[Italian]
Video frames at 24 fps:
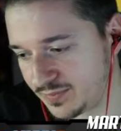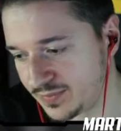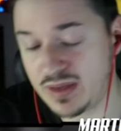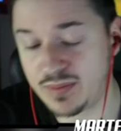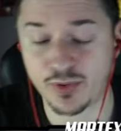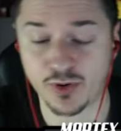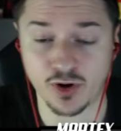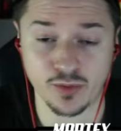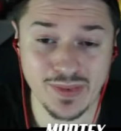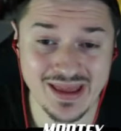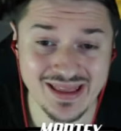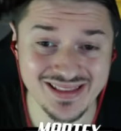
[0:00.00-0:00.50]
Mi
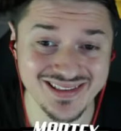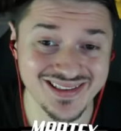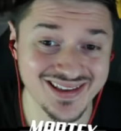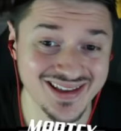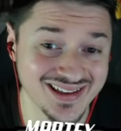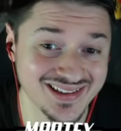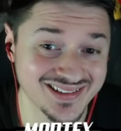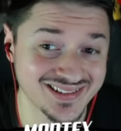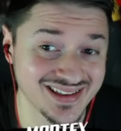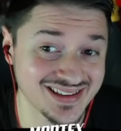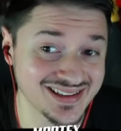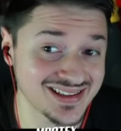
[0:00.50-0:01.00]
prometti sì.
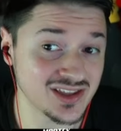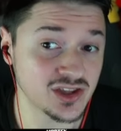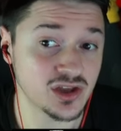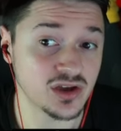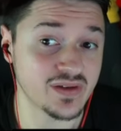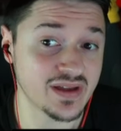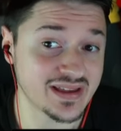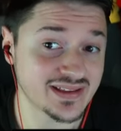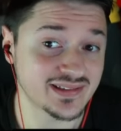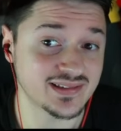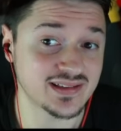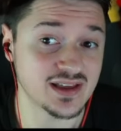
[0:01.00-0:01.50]
che se ti
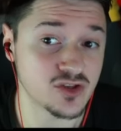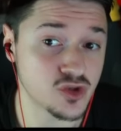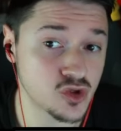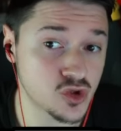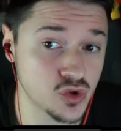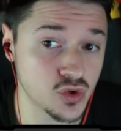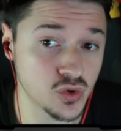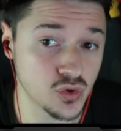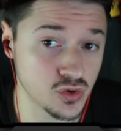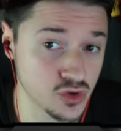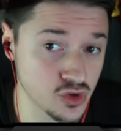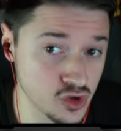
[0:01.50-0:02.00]
dovesse
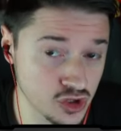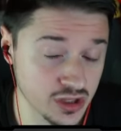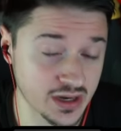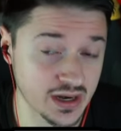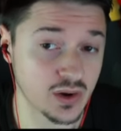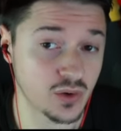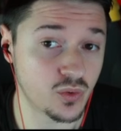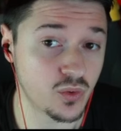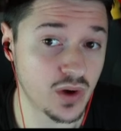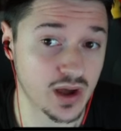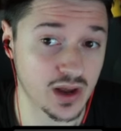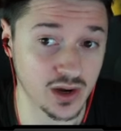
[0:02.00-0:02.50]

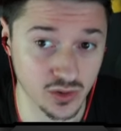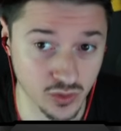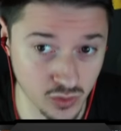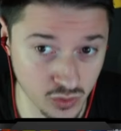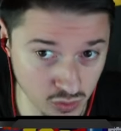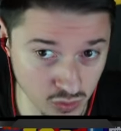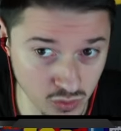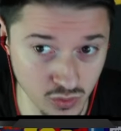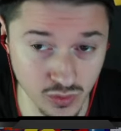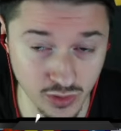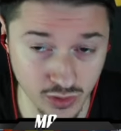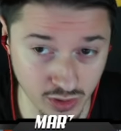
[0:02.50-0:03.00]
aggiungere
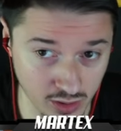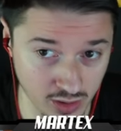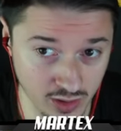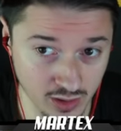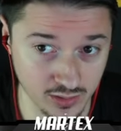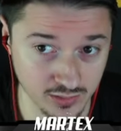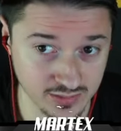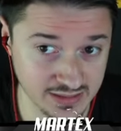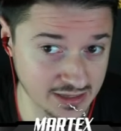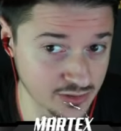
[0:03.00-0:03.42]
qualcuno,